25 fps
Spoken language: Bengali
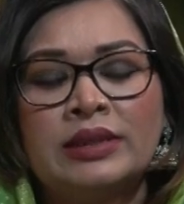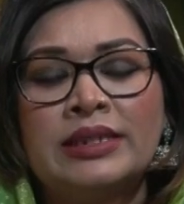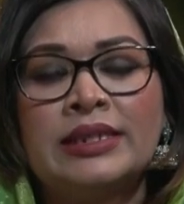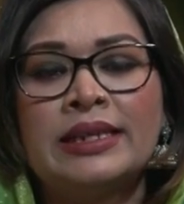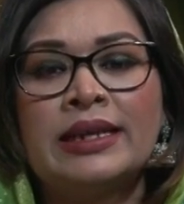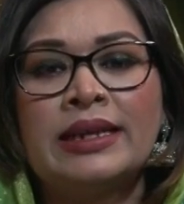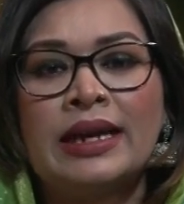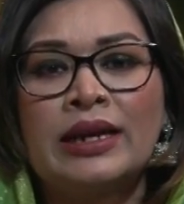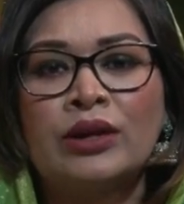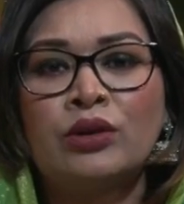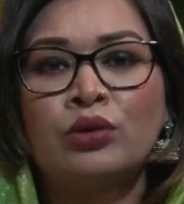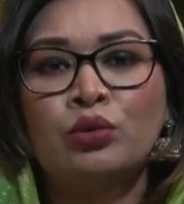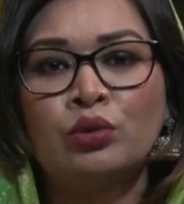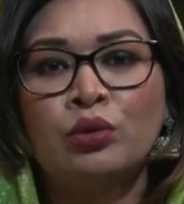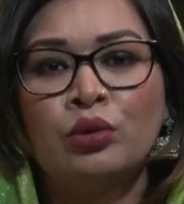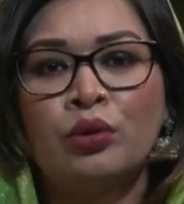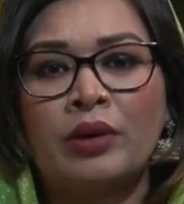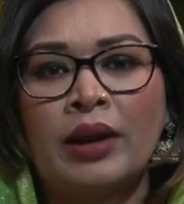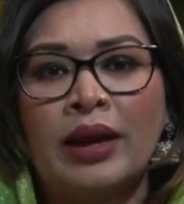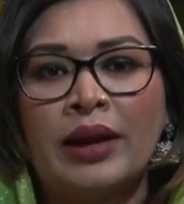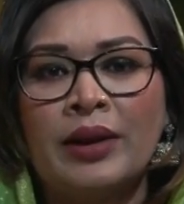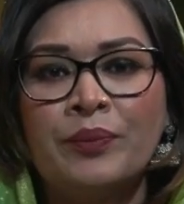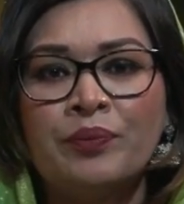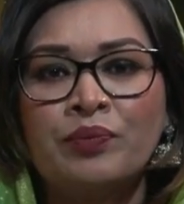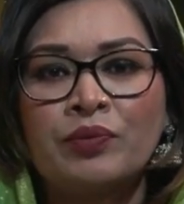জেলার
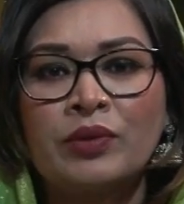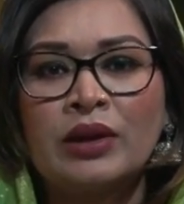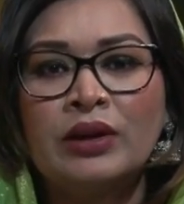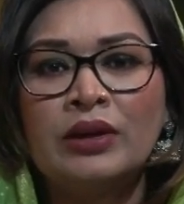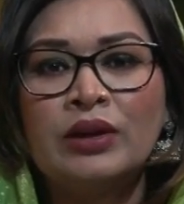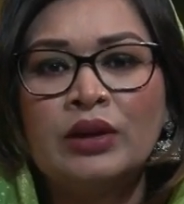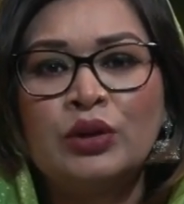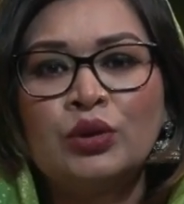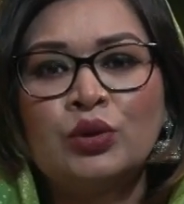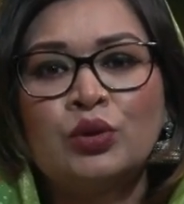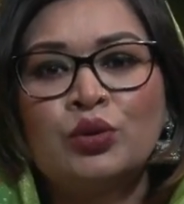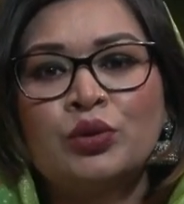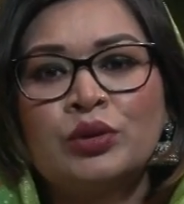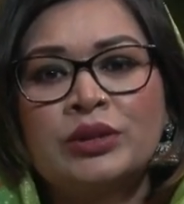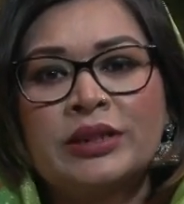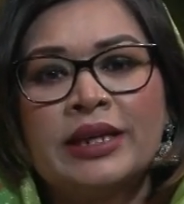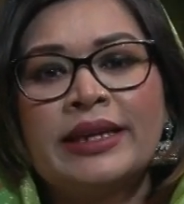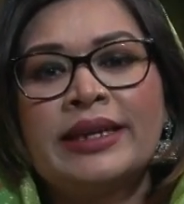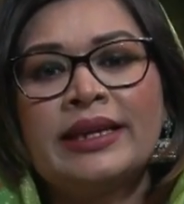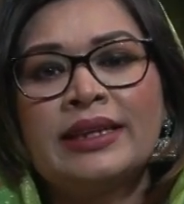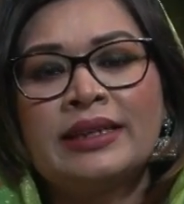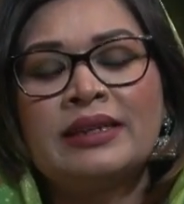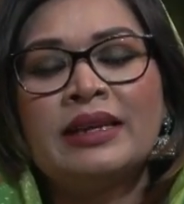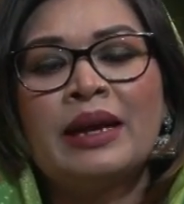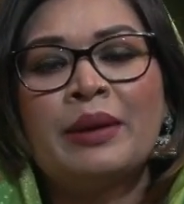তুলনায় তো
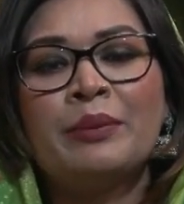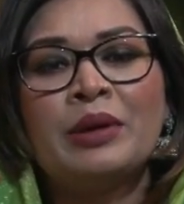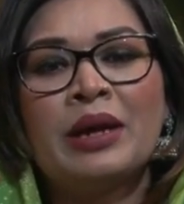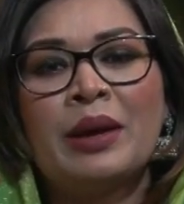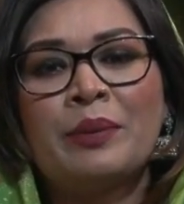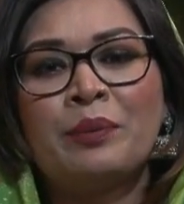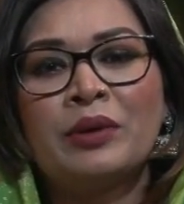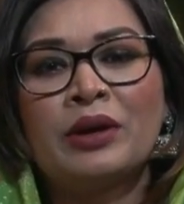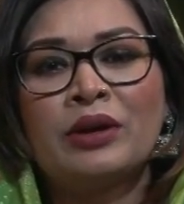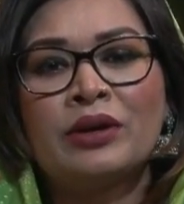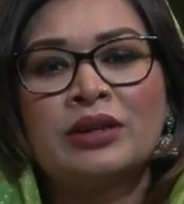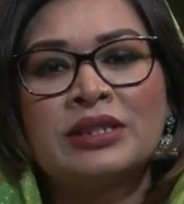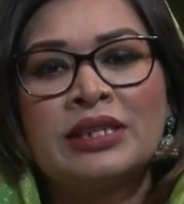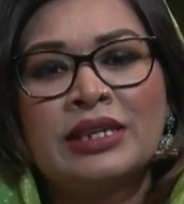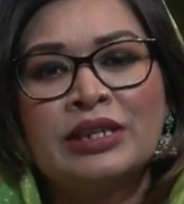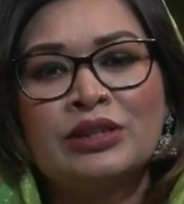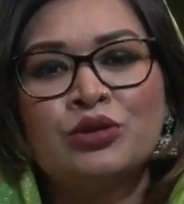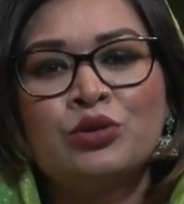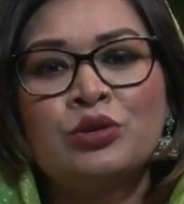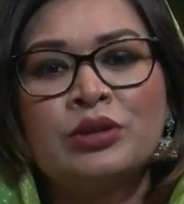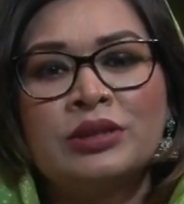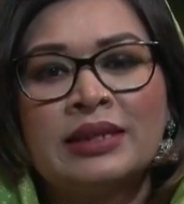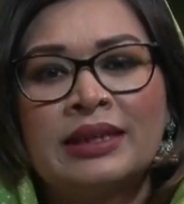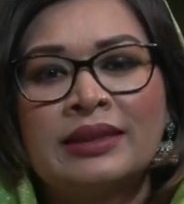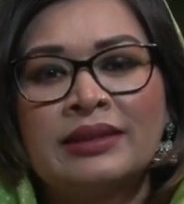সেই ক্ষেত্রে আমি আপনার কাছে এই
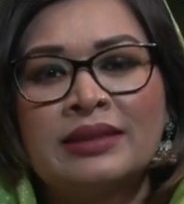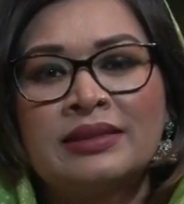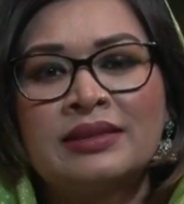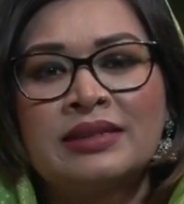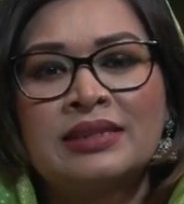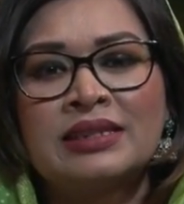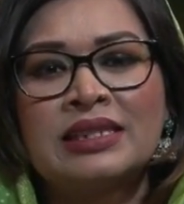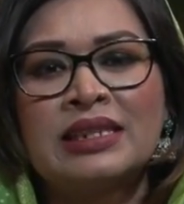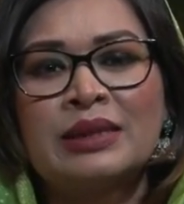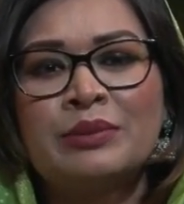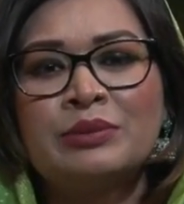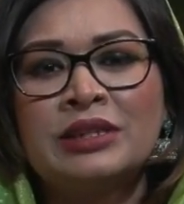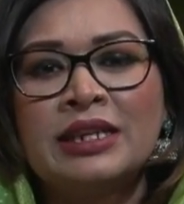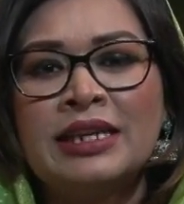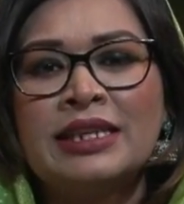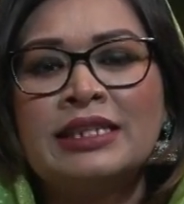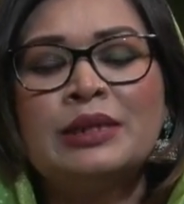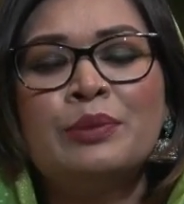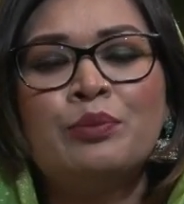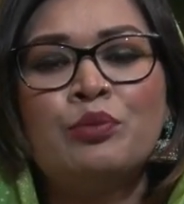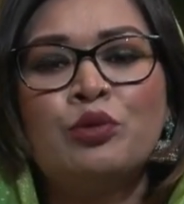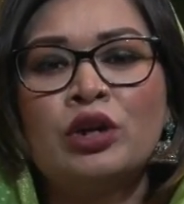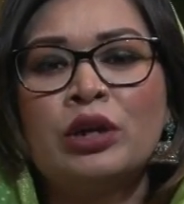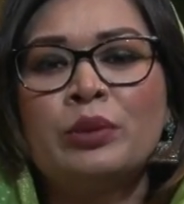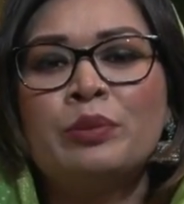জন্য জানতে চাচ্ছিলাম যে এই
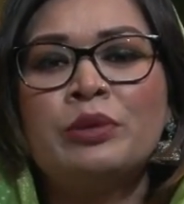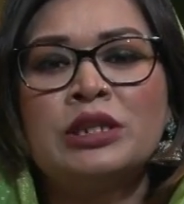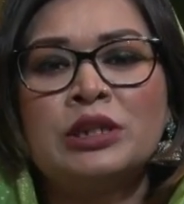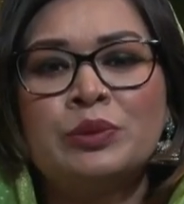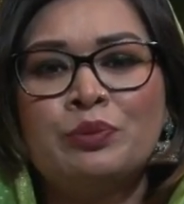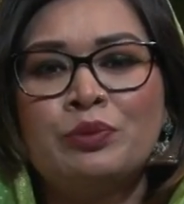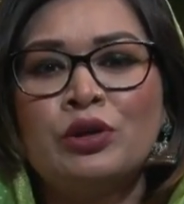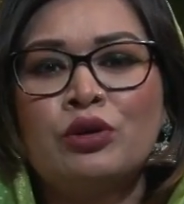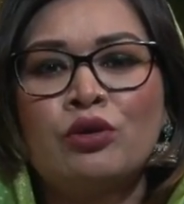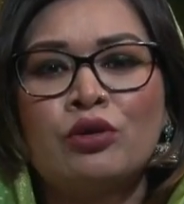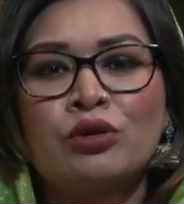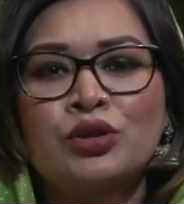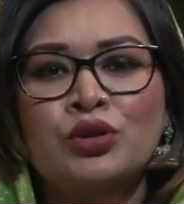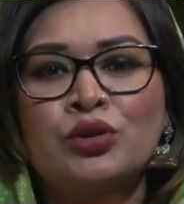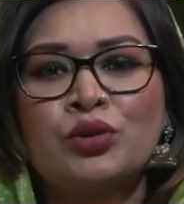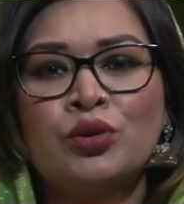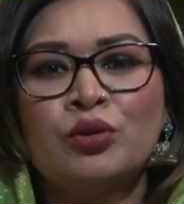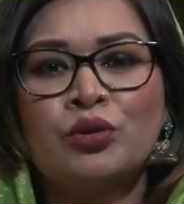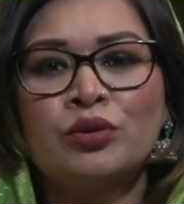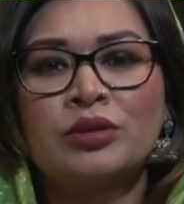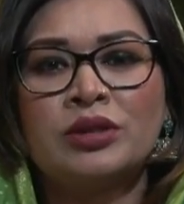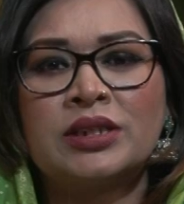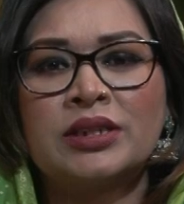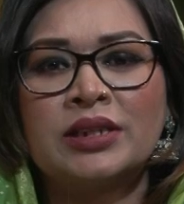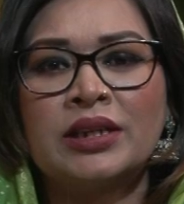যে পরিবেশ বিনষ্ট
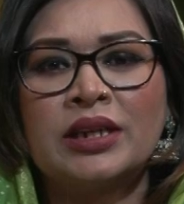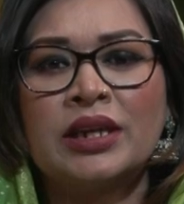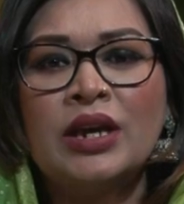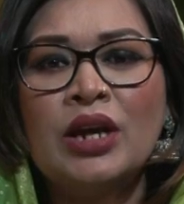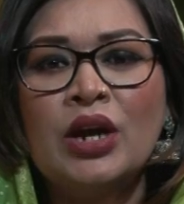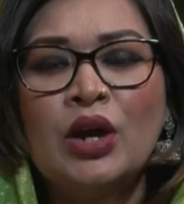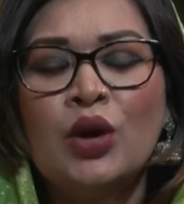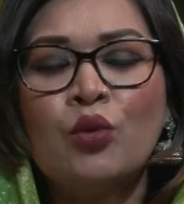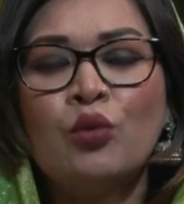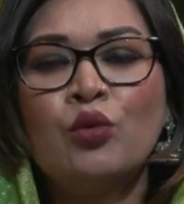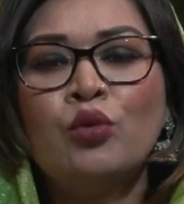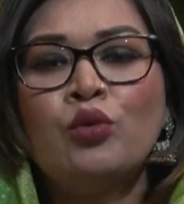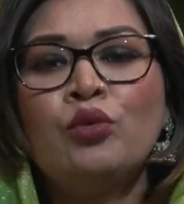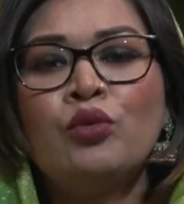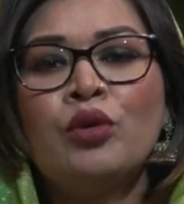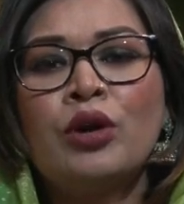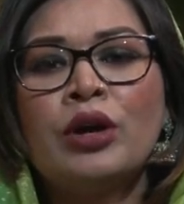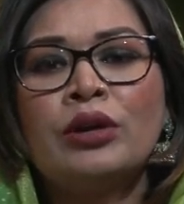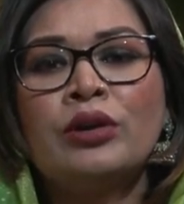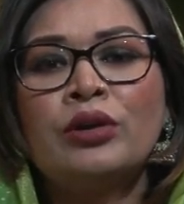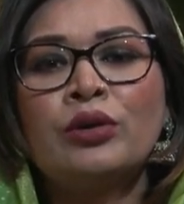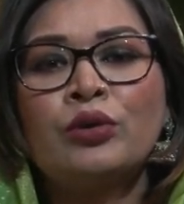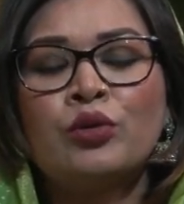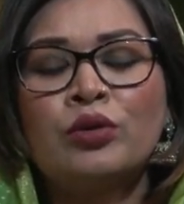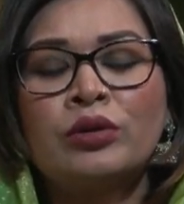হচ্ছে
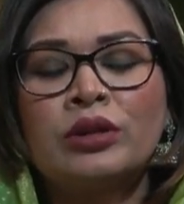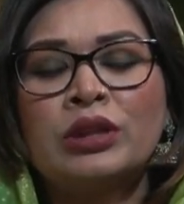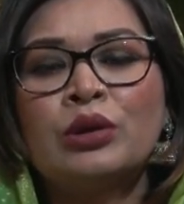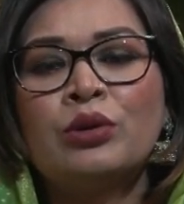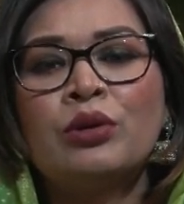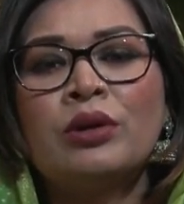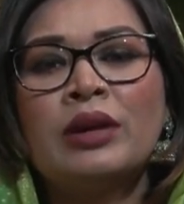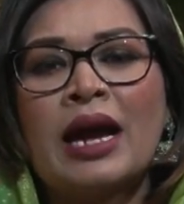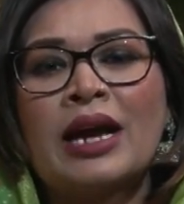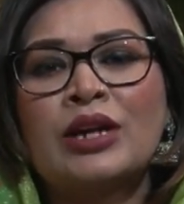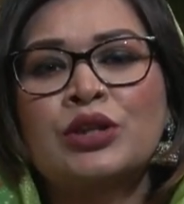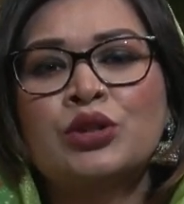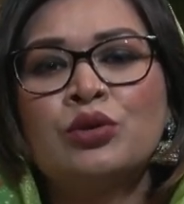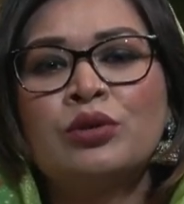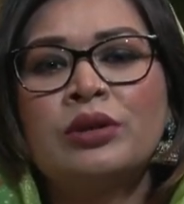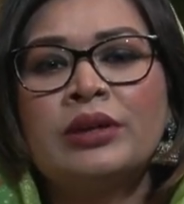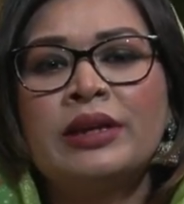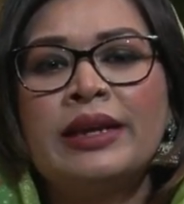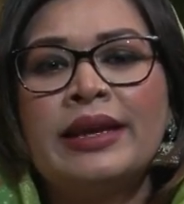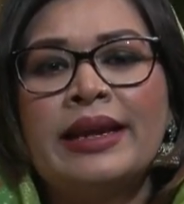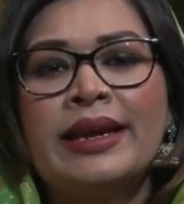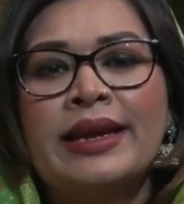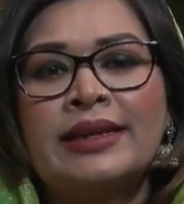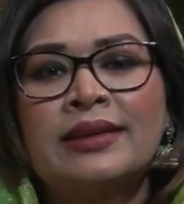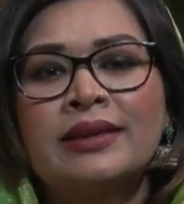উন্নয়ন করতে হলে আসলে
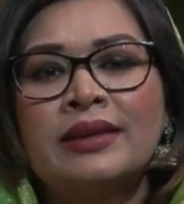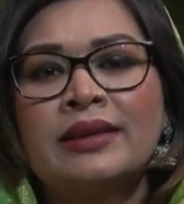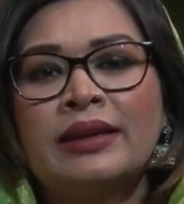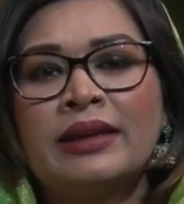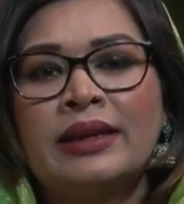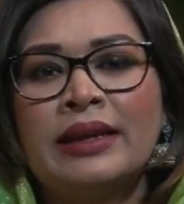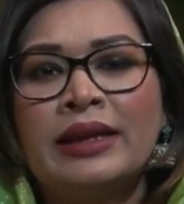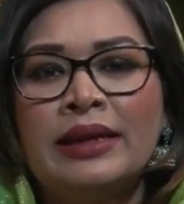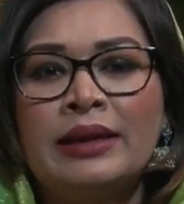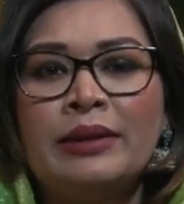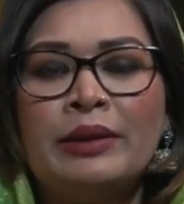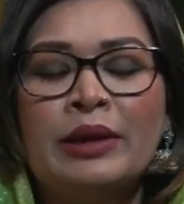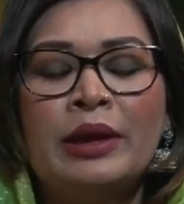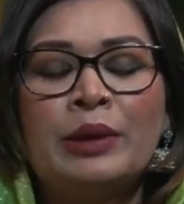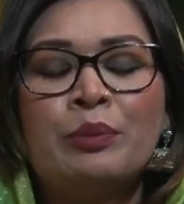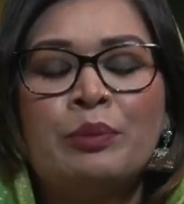কি এটার এই এই